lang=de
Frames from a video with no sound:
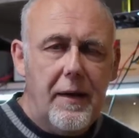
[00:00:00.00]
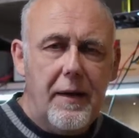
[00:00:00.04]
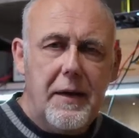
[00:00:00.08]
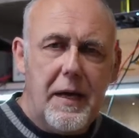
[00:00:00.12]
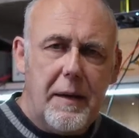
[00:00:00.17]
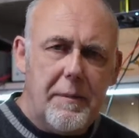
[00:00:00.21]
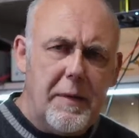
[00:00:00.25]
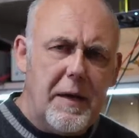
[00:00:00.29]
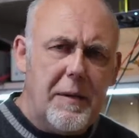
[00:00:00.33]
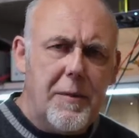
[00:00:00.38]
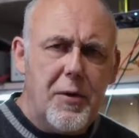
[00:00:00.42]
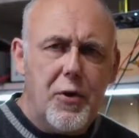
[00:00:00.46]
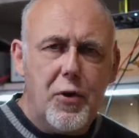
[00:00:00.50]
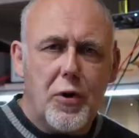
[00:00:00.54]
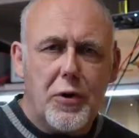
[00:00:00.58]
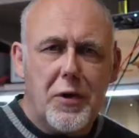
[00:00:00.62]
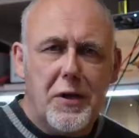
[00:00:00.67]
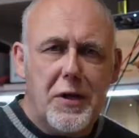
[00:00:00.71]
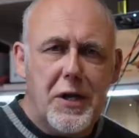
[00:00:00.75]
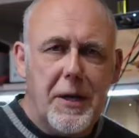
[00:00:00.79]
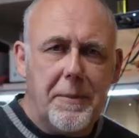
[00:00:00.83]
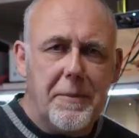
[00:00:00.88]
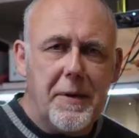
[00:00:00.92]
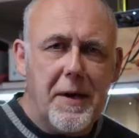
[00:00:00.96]
Der hat mir nämlich noch
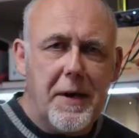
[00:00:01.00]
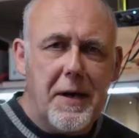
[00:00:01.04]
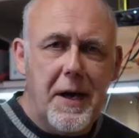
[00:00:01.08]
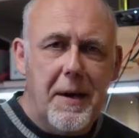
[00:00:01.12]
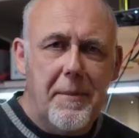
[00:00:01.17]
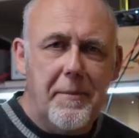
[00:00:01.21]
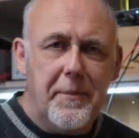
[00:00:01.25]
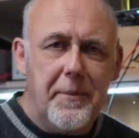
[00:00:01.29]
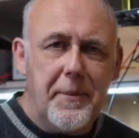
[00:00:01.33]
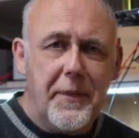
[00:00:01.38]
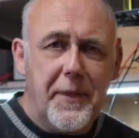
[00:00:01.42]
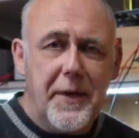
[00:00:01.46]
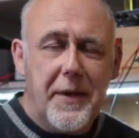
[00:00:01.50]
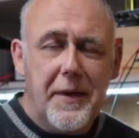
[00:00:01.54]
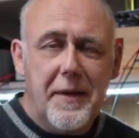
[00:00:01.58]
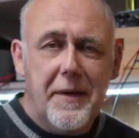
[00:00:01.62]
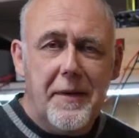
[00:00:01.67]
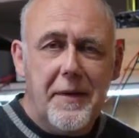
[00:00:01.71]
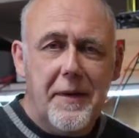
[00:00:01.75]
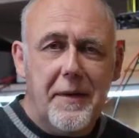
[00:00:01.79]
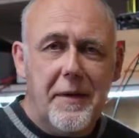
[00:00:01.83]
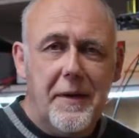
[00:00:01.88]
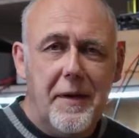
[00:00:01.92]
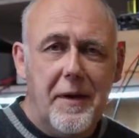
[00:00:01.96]
einen Tipp gegeben
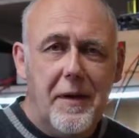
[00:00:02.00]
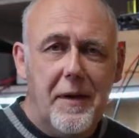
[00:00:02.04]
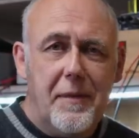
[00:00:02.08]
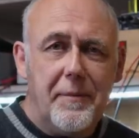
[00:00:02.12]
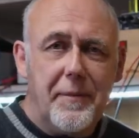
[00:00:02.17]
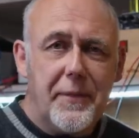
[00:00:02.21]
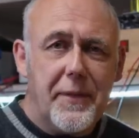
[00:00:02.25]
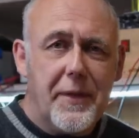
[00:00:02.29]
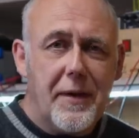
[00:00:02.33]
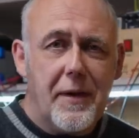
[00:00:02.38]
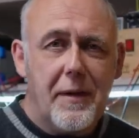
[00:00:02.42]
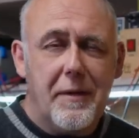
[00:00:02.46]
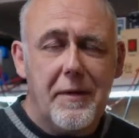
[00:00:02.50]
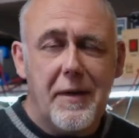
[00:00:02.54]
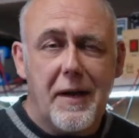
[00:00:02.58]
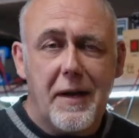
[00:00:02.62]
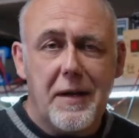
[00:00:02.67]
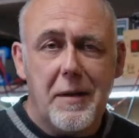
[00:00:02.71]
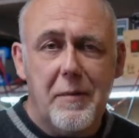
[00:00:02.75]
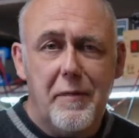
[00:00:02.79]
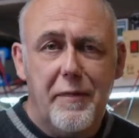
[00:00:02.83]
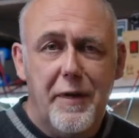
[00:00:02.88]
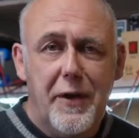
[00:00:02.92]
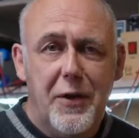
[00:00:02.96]
äh, nach
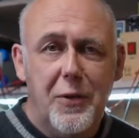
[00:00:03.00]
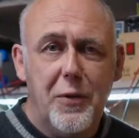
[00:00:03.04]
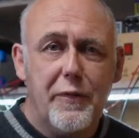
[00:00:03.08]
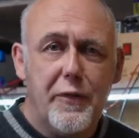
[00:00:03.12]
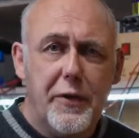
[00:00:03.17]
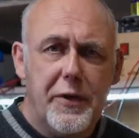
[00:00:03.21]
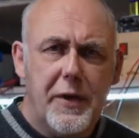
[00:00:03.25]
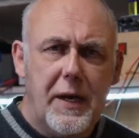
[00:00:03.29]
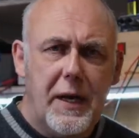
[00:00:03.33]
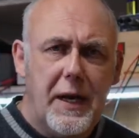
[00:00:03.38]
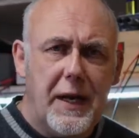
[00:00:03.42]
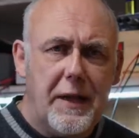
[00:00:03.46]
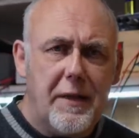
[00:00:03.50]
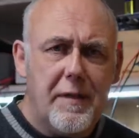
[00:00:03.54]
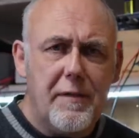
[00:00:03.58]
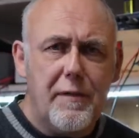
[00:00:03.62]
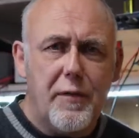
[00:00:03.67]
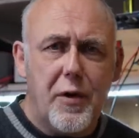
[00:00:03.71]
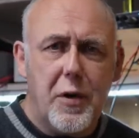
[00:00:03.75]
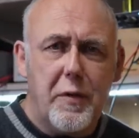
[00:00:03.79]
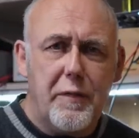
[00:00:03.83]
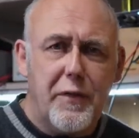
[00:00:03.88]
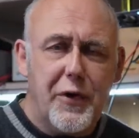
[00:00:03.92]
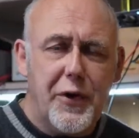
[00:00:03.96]
dem Video von der letzten
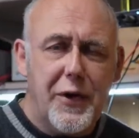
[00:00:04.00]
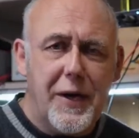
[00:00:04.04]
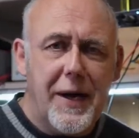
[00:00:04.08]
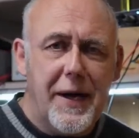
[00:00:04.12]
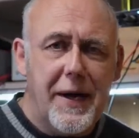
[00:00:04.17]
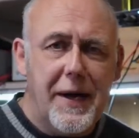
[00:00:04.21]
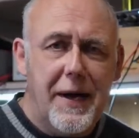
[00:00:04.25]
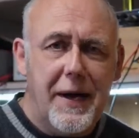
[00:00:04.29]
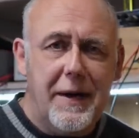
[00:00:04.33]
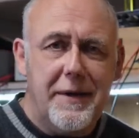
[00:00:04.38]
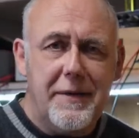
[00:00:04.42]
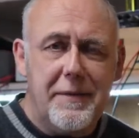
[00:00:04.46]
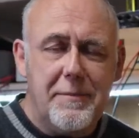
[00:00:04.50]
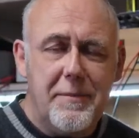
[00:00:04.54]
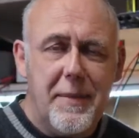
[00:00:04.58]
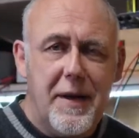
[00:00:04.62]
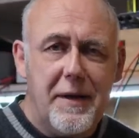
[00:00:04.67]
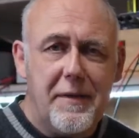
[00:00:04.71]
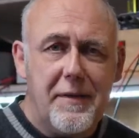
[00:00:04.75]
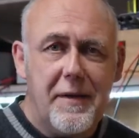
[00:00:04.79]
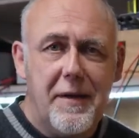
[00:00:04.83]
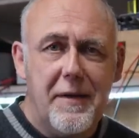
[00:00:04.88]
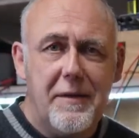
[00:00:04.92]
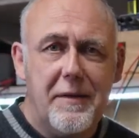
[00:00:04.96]
Woche von der
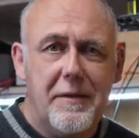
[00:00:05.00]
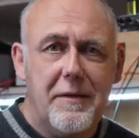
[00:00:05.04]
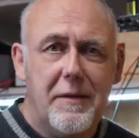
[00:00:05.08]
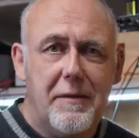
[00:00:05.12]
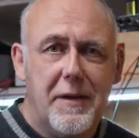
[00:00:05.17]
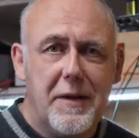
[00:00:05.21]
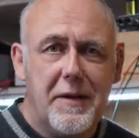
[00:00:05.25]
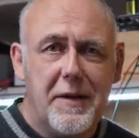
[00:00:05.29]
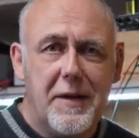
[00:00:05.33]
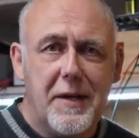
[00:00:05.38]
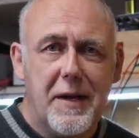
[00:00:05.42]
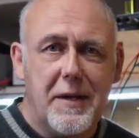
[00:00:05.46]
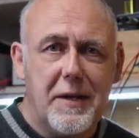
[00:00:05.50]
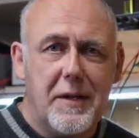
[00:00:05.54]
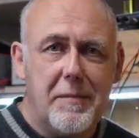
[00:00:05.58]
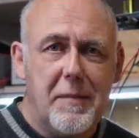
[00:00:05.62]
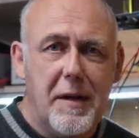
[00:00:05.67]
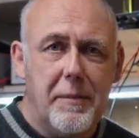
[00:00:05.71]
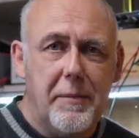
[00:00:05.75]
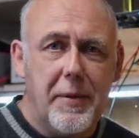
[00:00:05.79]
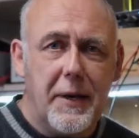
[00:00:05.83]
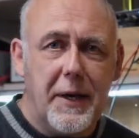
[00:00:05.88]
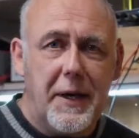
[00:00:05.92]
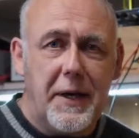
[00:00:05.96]
High-End-Messe, äh, was ich hatte,
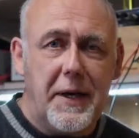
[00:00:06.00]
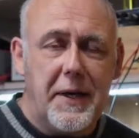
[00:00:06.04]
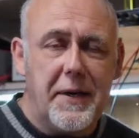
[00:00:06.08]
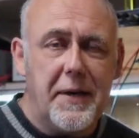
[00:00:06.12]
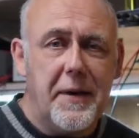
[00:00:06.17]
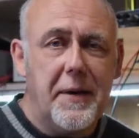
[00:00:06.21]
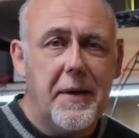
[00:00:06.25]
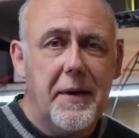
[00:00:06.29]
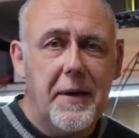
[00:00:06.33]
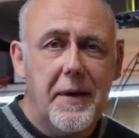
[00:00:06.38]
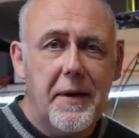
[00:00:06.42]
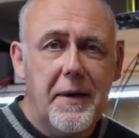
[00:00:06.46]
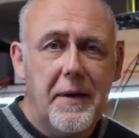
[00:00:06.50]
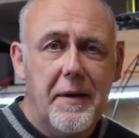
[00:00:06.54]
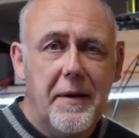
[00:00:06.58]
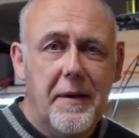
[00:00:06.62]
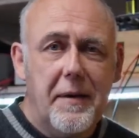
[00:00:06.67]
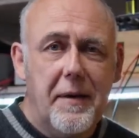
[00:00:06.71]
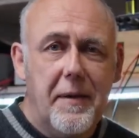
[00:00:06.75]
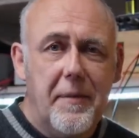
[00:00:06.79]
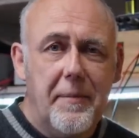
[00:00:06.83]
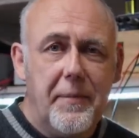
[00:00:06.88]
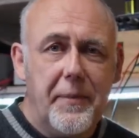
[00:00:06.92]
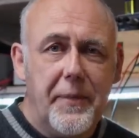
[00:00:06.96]
mein Bericht.
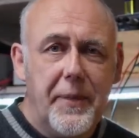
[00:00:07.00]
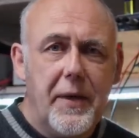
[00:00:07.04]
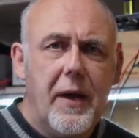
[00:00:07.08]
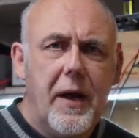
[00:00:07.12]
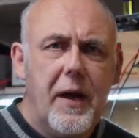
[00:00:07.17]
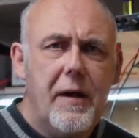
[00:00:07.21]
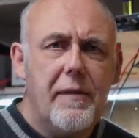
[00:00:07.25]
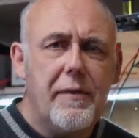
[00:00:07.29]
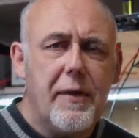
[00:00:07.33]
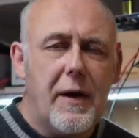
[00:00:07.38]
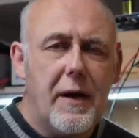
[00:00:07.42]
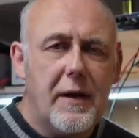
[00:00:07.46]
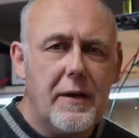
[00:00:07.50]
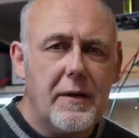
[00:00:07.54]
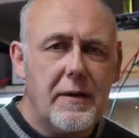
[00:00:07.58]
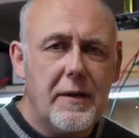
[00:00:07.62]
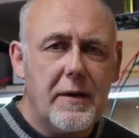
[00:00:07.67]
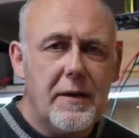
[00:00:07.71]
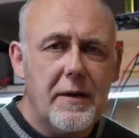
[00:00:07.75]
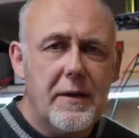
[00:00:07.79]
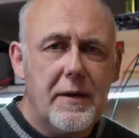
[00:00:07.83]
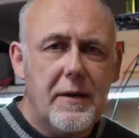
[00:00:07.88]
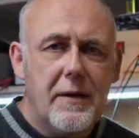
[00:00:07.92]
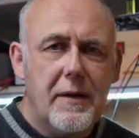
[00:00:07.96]
Ähm, hey Frank,
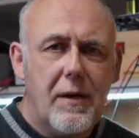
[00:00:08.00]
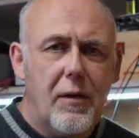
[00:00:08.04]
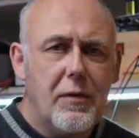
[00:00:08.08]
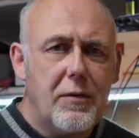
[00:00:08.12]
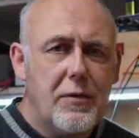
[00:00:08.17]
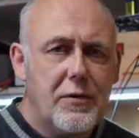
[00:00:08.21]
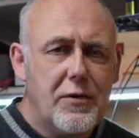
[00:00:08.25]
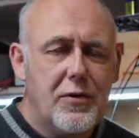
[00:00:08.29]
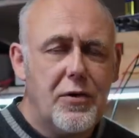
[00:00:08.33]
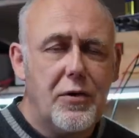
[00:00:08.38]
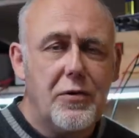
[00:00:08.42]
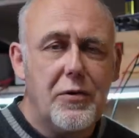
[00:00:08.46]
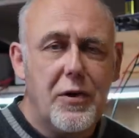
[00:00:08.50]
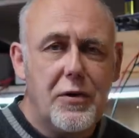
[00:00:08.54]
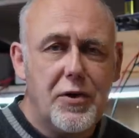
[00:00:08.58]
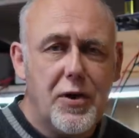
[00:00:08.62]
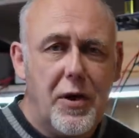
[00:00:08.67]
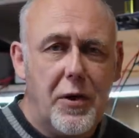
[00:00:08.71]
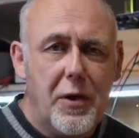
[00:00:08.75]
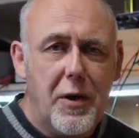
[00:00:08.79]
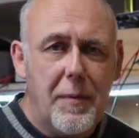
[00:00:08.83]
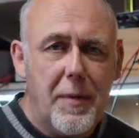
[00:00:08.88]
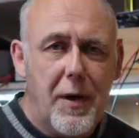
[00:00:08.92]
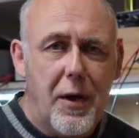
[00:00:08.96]
schau,
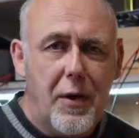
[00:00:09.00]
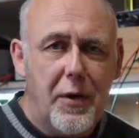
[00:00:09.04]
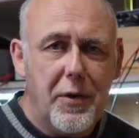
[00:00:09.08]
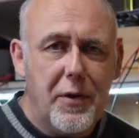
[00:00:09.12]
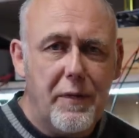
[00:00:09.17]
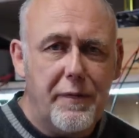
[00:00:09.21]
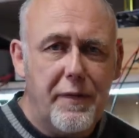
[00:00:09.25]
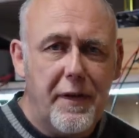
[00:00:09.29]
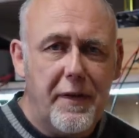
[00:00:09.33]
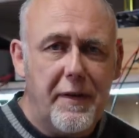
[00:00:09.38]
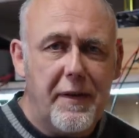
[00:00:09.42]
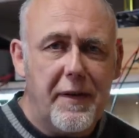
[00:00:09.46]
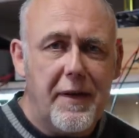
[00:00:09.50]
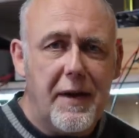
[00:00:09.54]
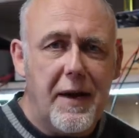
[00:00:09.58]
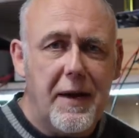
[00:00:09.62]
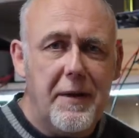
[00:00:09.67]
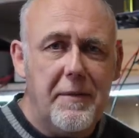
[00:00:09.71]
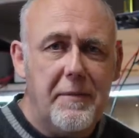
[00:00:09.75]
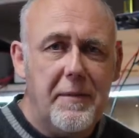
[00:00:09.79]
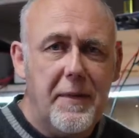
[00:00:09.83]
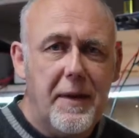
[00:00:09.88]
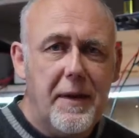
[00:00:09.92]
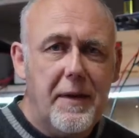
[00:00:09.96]
schau, dir mal Audiophysik
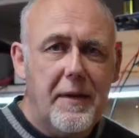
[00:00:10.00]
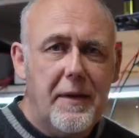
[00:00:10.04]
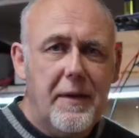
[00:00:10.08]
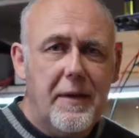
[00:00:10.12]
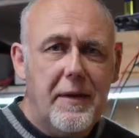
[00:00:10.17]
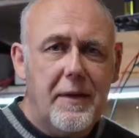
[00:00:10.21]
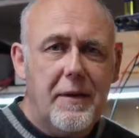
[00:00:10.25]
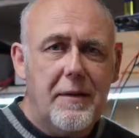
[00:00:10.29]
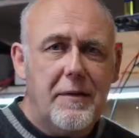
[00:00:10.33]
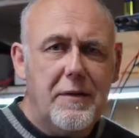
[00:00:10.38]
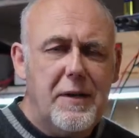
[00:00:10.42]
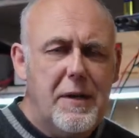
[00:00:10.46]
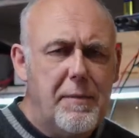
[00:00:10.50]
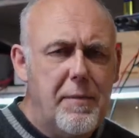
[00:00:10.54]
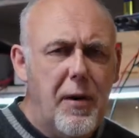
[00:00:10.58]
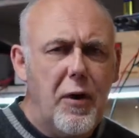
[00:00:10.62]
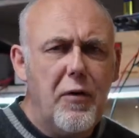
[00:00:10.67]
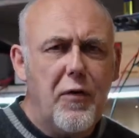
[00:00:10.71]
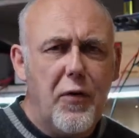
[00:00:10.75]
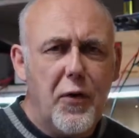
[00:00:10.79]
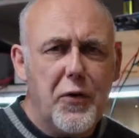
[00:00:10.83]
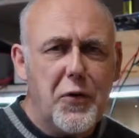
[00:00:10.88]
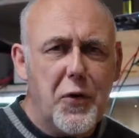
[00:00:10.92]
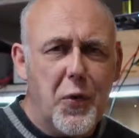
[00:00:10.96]
an. Die
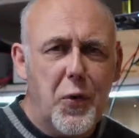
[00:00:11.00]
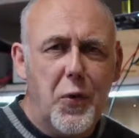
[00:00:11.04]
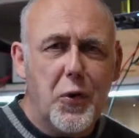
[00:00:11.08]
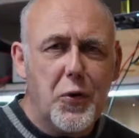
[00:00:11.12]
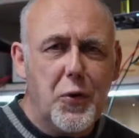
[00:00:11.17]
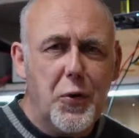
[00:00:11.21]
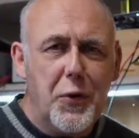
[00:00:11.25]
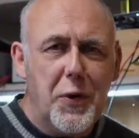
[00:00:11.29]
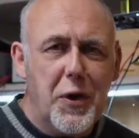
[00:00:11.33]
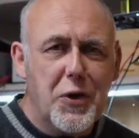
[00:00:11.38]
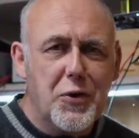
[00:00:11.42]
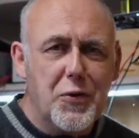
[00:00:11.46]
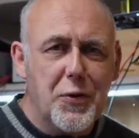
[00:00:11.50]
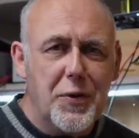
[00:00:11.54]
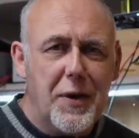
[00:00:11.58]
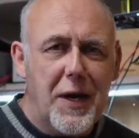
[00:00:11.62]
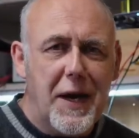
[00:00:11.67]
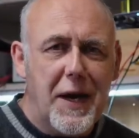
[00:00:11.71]
bauen solche Hochtöner schon